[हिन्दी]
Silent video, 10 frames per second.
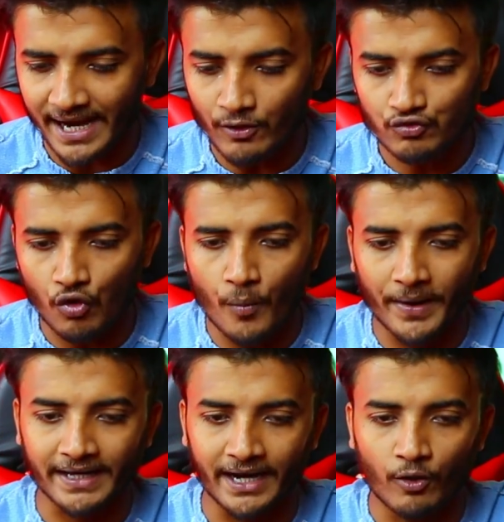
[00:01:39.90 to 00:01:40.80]
जाएगा उसको
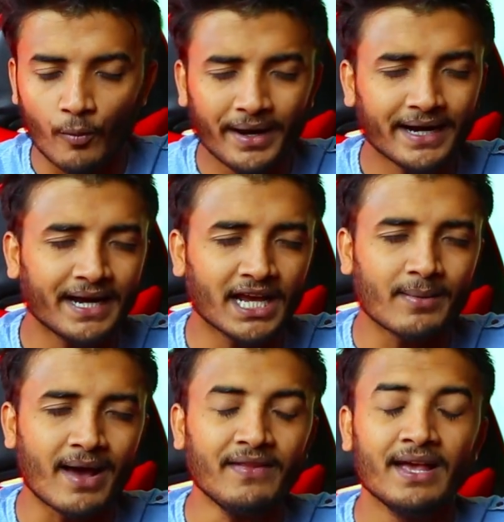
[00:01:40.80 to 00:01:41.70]
ओपन कर लेना ओपन करने के
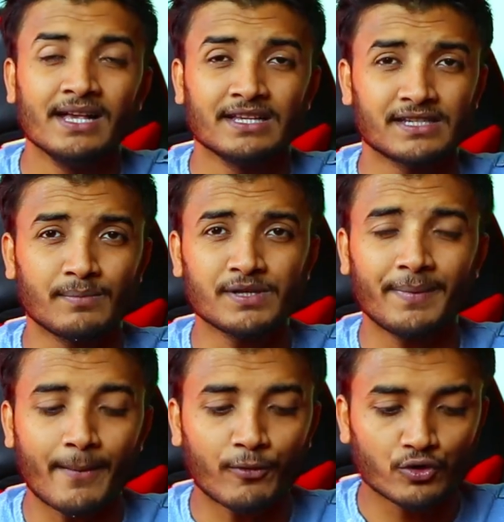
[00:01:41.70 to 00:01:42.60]
बाद सबसे
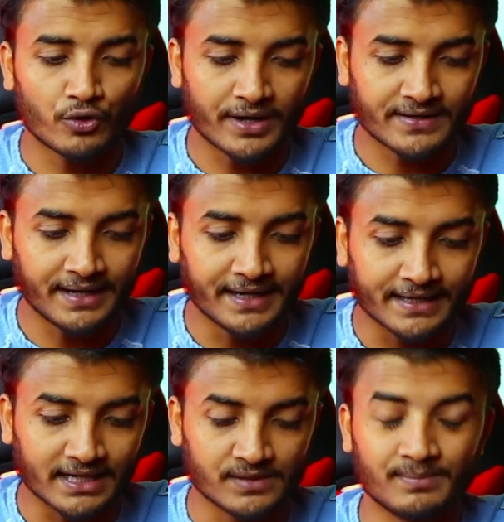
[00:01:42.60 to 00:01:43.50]
पहले आपको छोटा सा
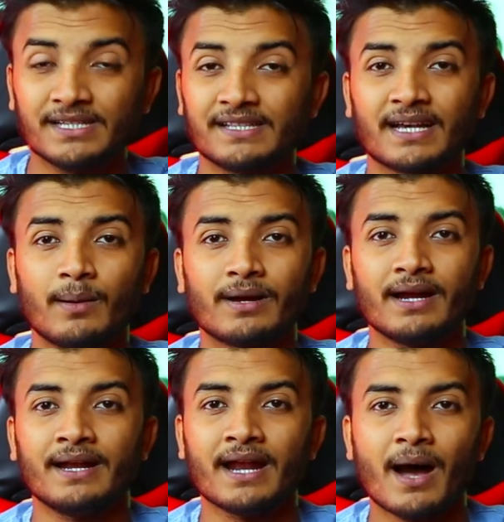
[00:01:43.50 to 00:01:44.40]
डिटेल्स जैसे कि
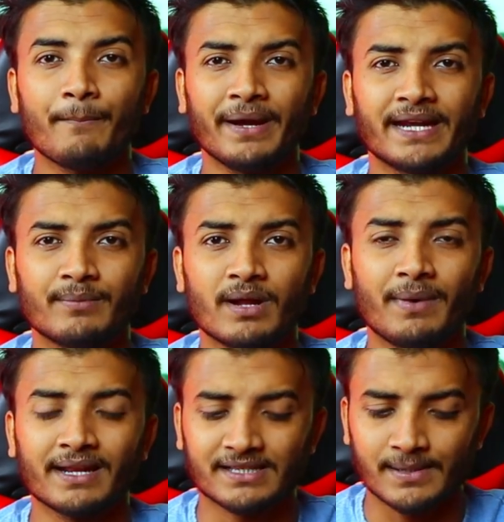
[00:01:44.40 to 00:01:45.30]
आपका नाम पेटीएम
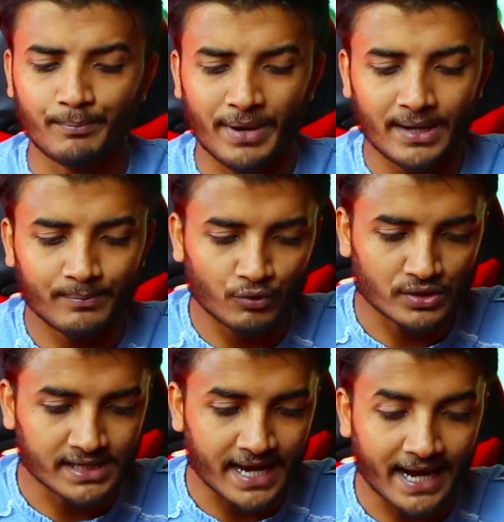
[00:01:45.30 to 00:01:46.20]
नंबर ये सब पहले
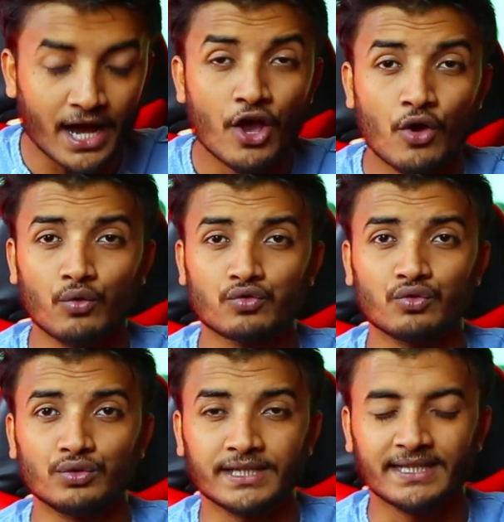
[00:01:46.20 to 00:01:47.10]
पूछा जाएगा
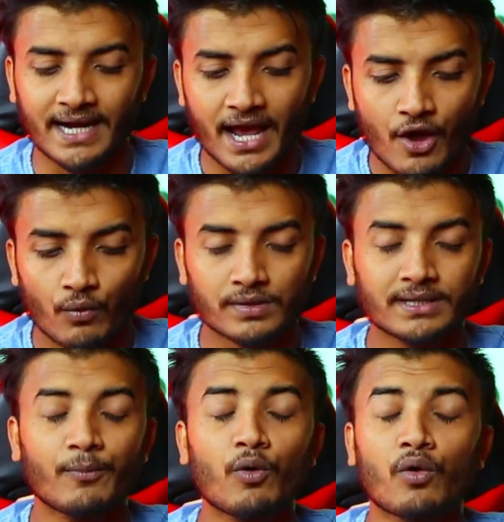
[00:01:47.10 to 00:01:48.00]
उसको दे देना उसके
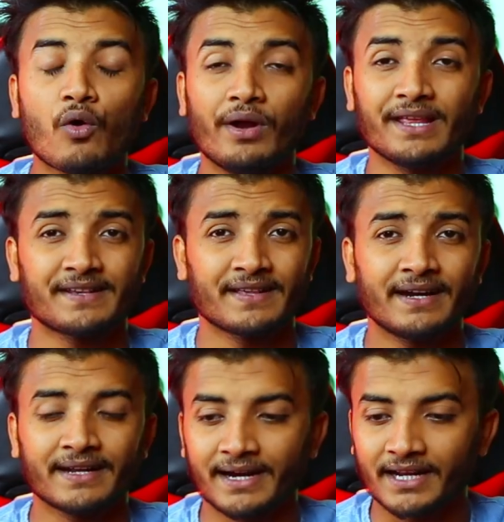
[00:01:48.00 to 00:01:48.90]
बाद आपको कॉलेज
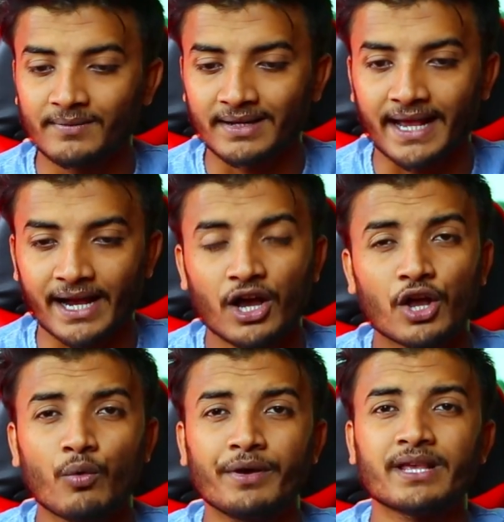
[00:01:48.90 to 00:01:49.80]
सिलेक्ट करने के लिए बताएगा
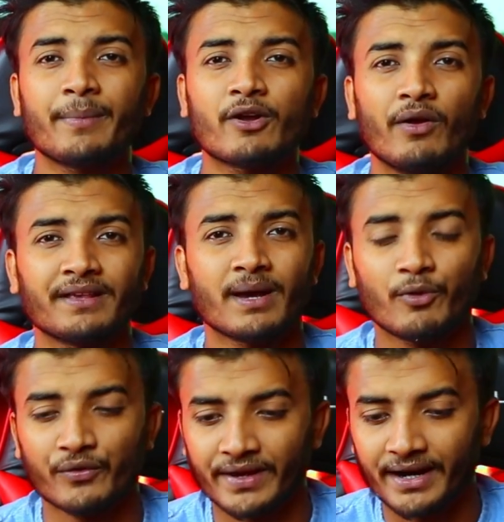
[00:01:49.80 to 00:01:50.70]
कोई सा भी कॉलेज आप
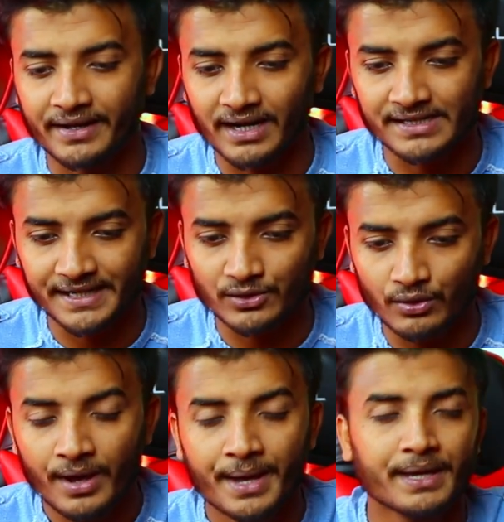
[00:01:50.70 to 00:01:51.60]
लोग सिलेक्ट कर सकते
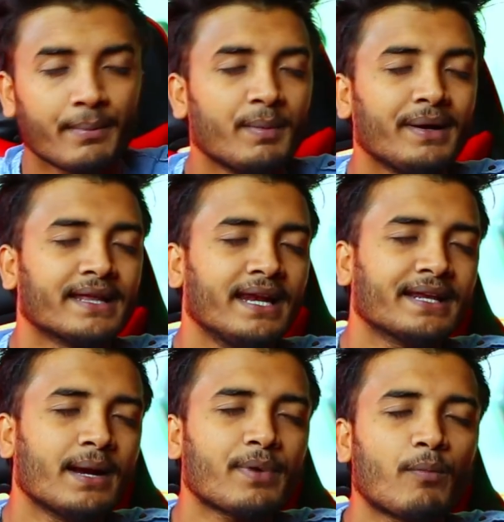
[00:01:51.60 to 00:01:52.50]
हो या फिर मैं टेली
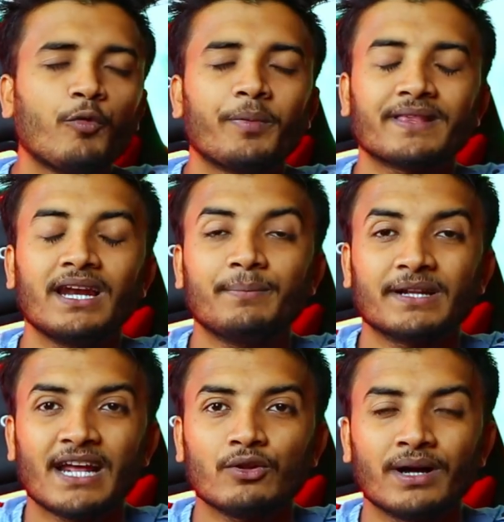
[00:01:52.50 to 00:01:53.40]
टेलीग्राम का वो पैसा लिख
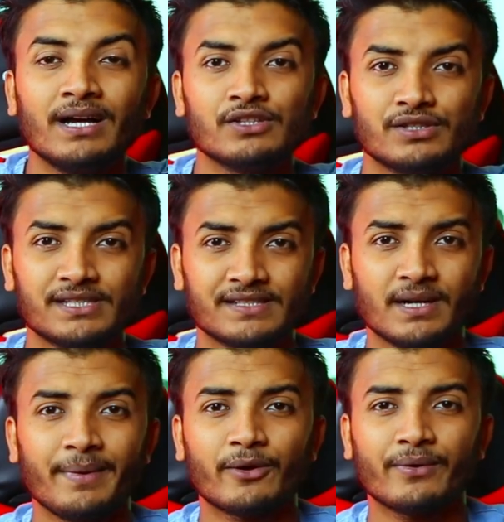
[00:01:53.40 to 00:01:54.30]
बता दूंगा
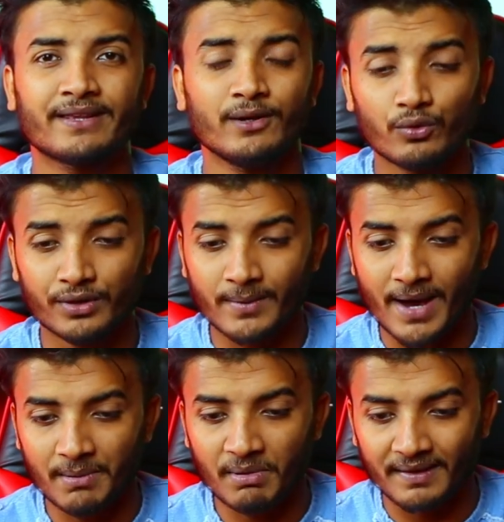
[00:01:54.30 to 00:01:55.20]
जिसने मेरे को इस लूट के
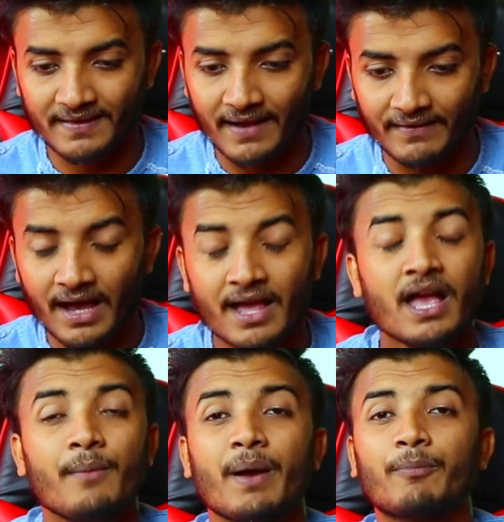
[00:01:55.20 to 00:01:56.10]
बारे में बताया था
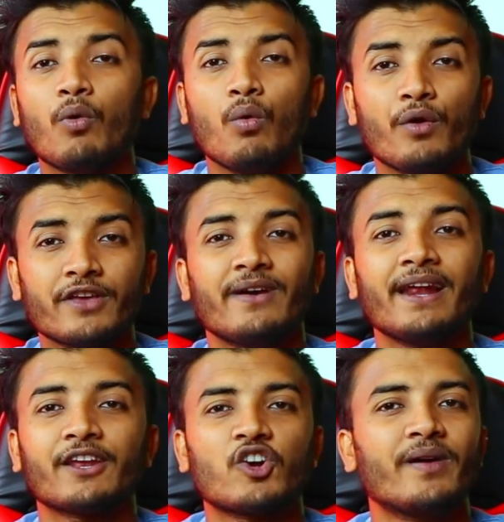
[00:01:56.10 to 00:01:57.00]
मैं आपको वही
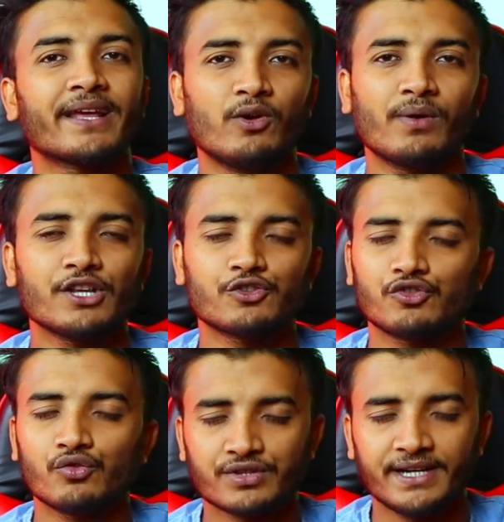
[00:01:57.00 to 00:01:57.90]
वाला रिकमेंड करूंगा जो
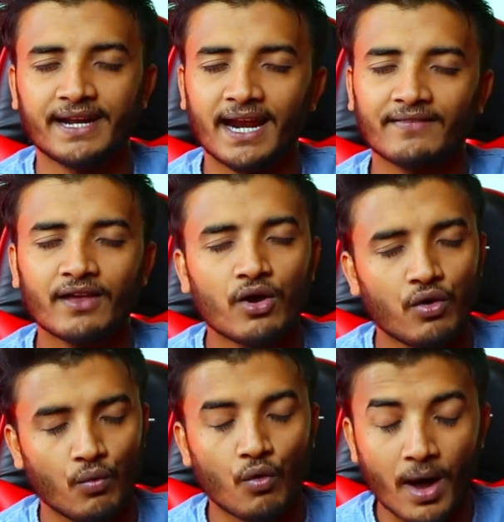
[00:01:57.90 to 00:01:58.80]
जो उसने डाला था
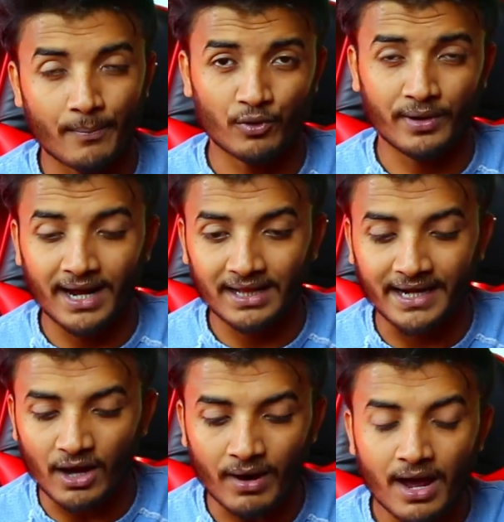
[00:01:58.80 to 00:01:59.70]
वो आपको डाल
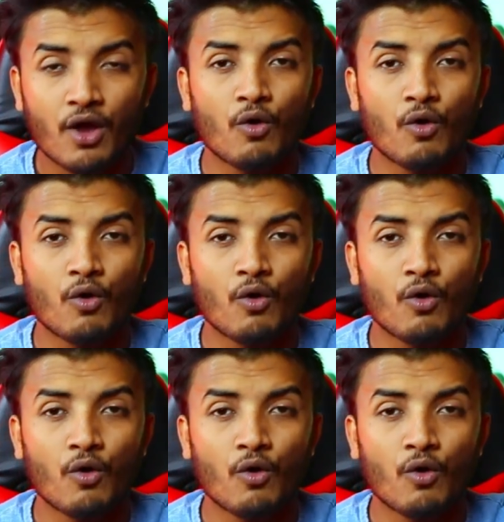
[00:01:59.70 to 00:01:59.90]
देना होगा